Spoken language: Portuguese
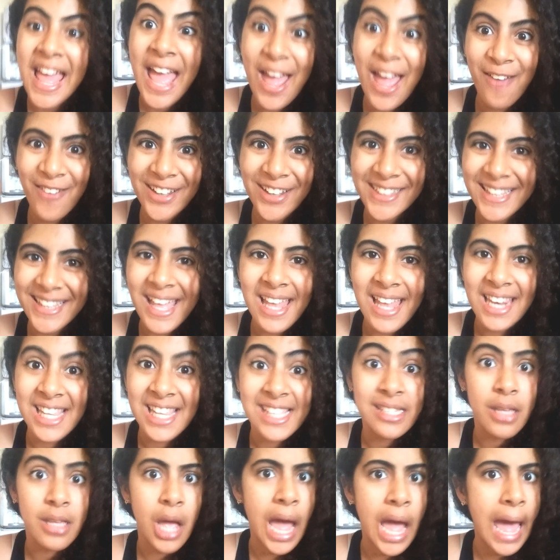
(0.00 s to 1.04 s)
É uma
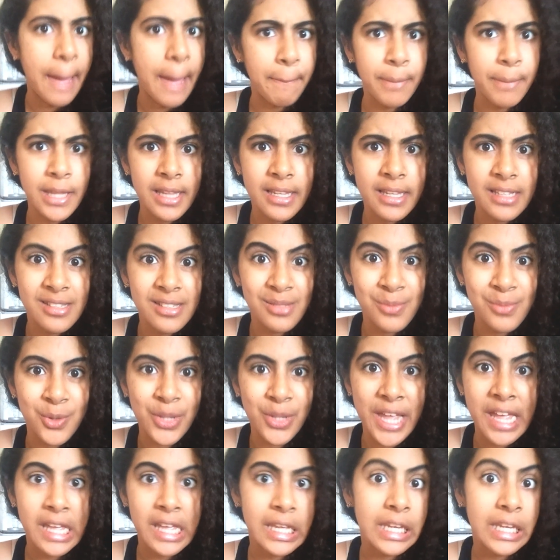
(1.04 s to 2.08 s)
delícia, rapidíssimo,
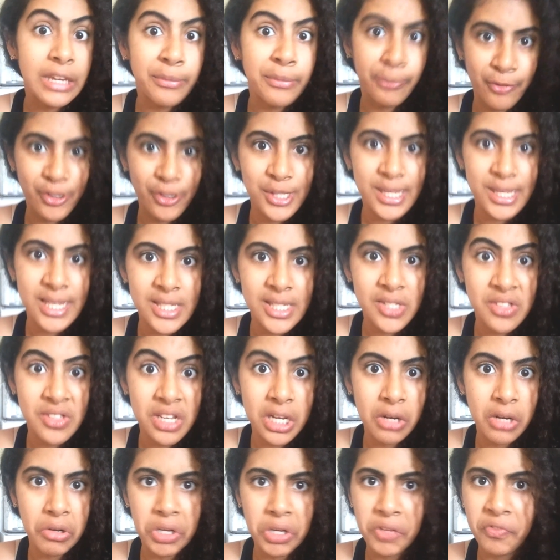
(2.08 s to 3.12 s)
né? E vocês
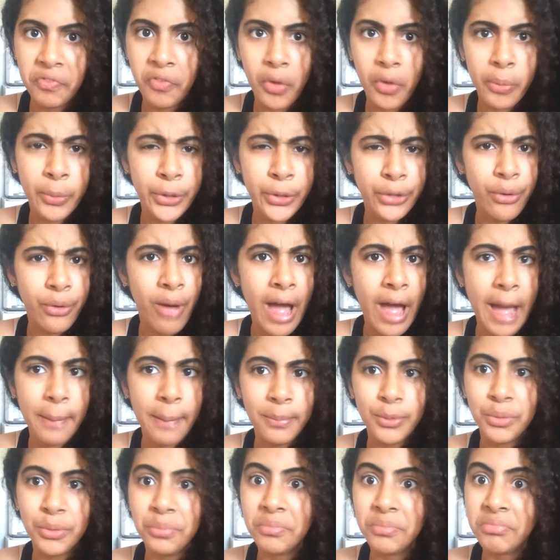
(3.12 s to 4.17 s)
viram que foi muito
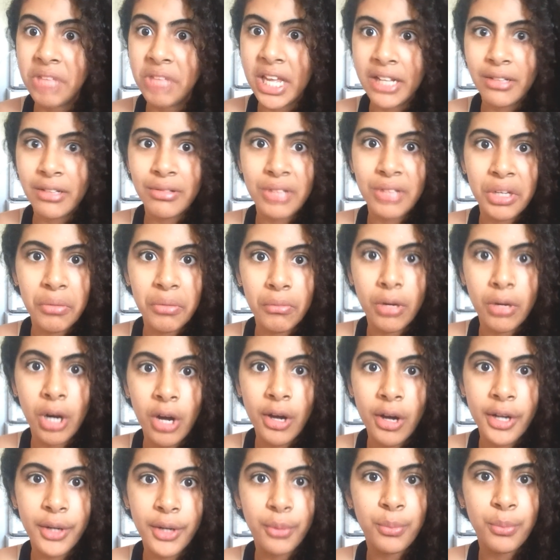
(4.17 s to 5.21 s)
rápido, dentro de
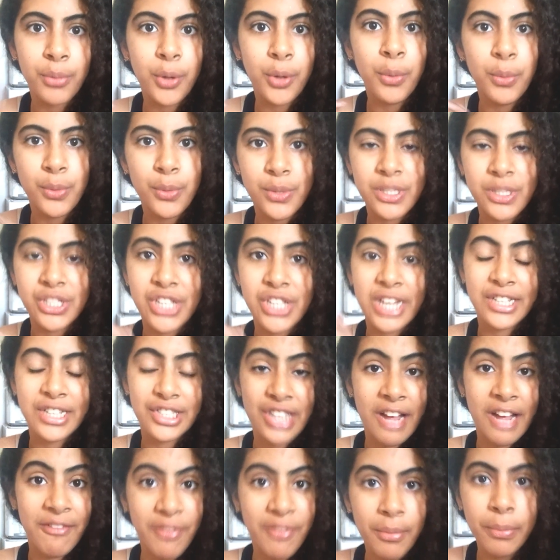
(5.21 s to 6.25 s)
uma hora o meu mousse já
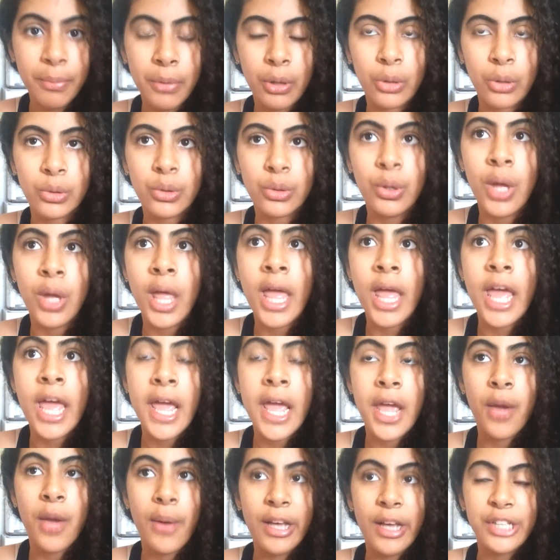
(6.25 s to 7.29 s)
estava pronto.
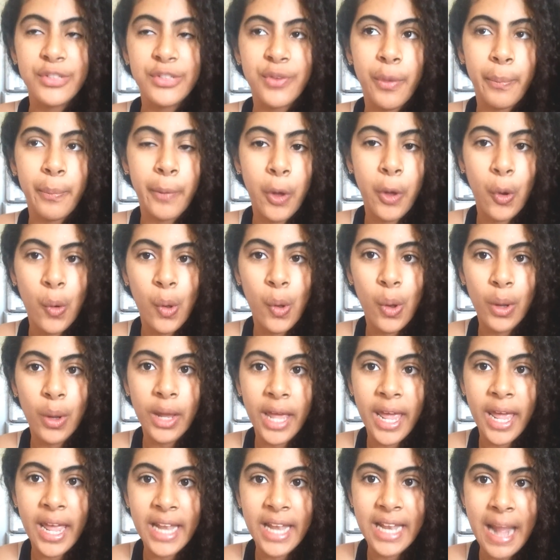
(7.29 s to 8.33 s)
Eu acho que foi porque eu
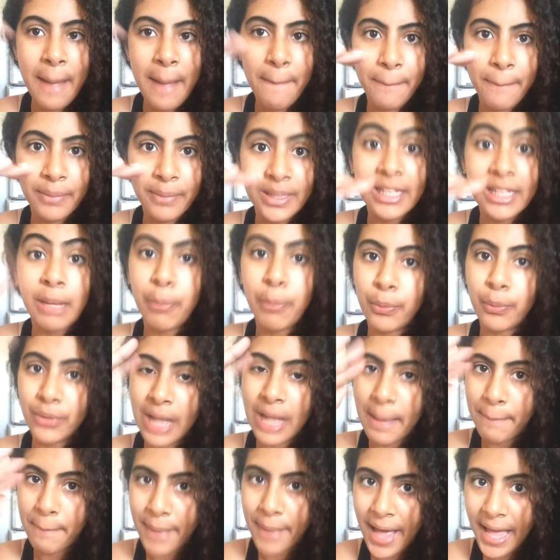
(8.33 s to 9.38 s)
coloquei na, tipo,
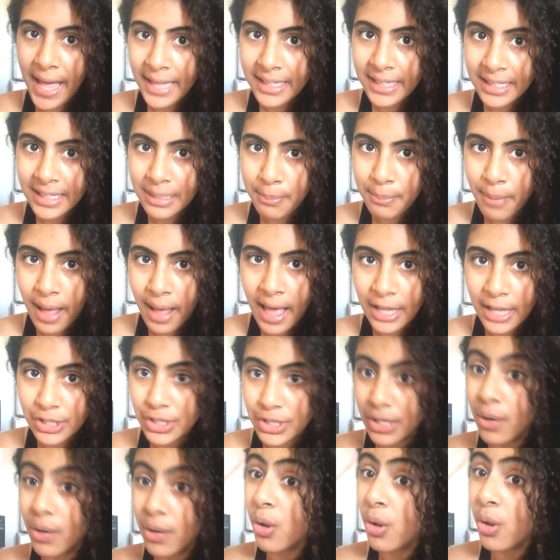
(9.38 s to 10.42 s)
na parte de
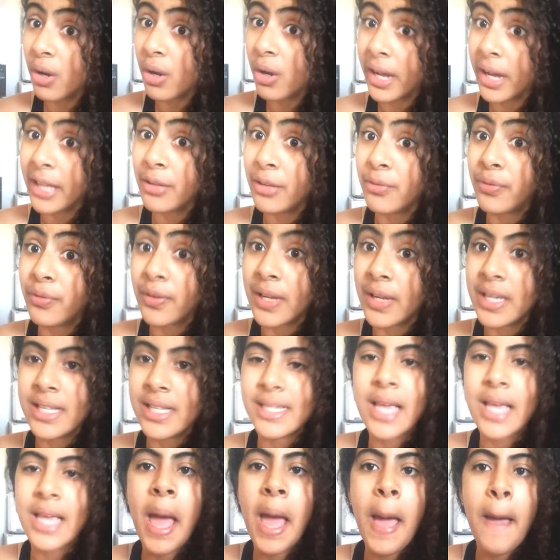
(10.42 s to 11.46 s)
baixo, não coloquei no
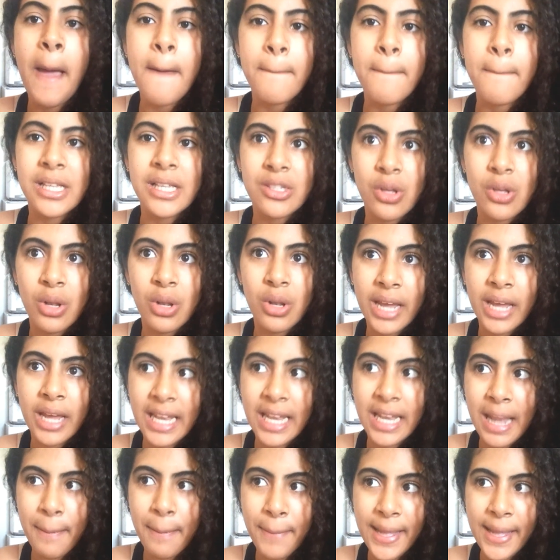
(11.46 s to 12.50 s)
freezer, mas
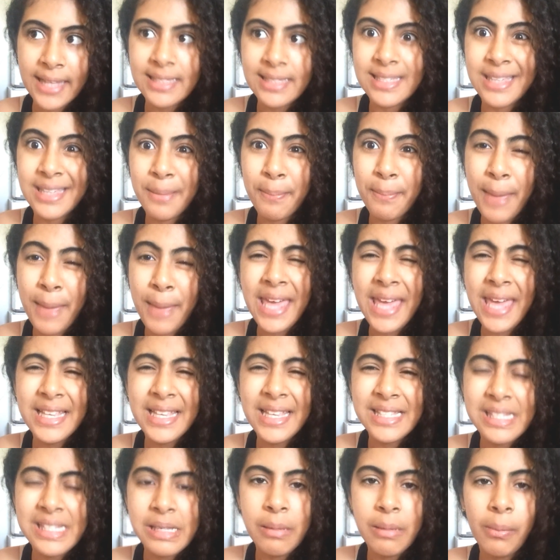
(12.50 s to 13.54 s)
coloquei na partezinha
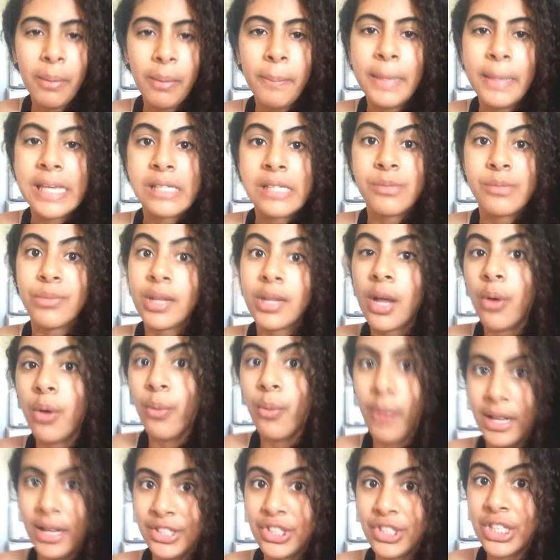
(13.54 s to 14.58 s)
bem em cima mesmo. Então
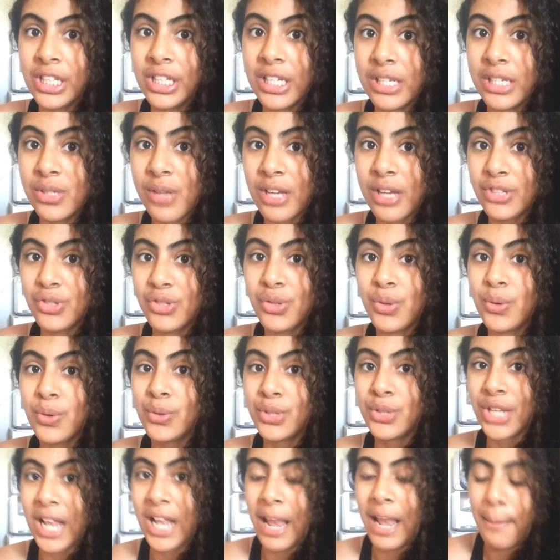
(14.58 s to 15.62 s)
eu acho que isso
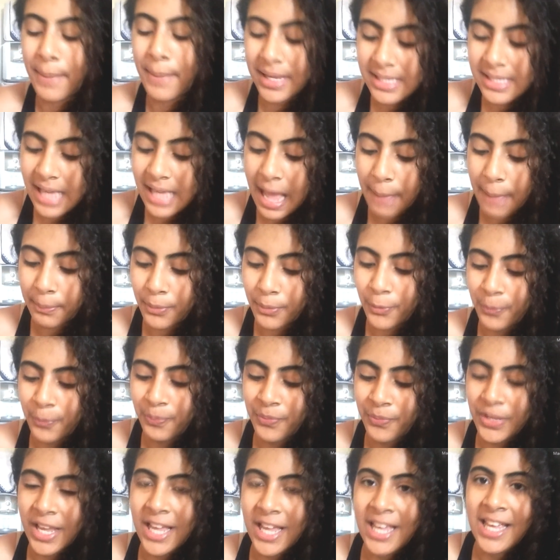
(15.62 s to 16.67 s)
ajudou a gelar mais rápido.
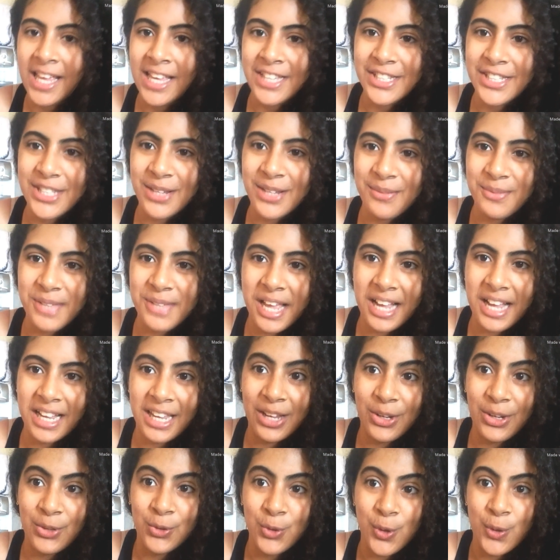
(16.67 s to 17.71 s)
Estamos
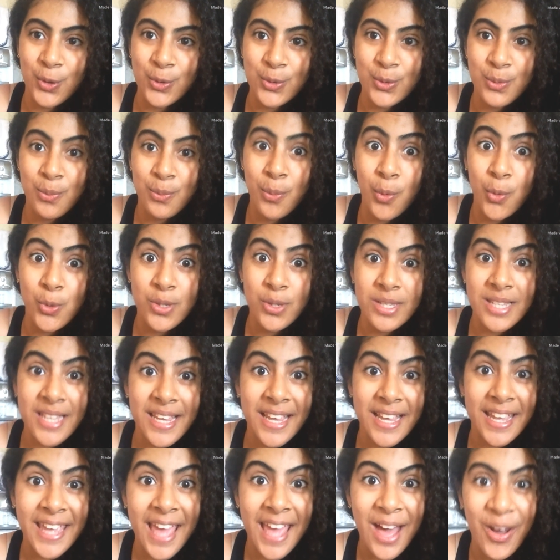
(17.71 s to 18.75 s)
aqui com o nosso
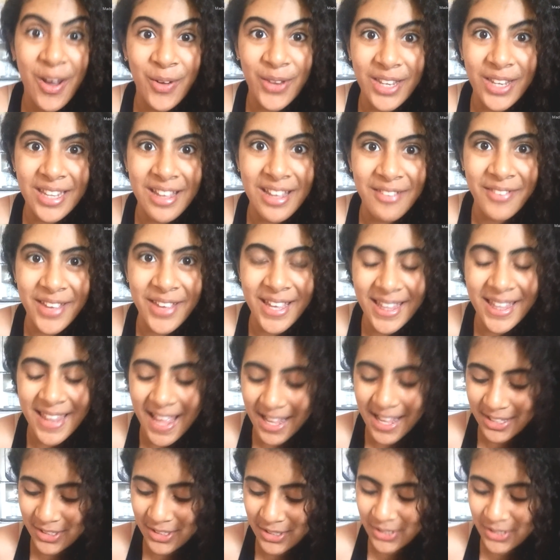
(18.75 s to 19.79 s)
mousse e é a hora da
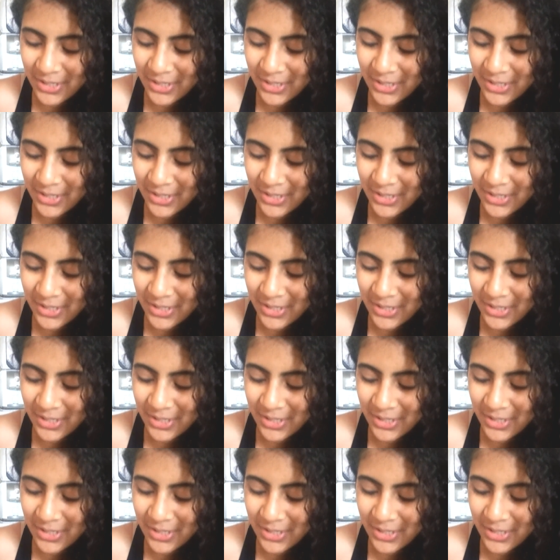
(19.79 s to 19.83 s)
verdade.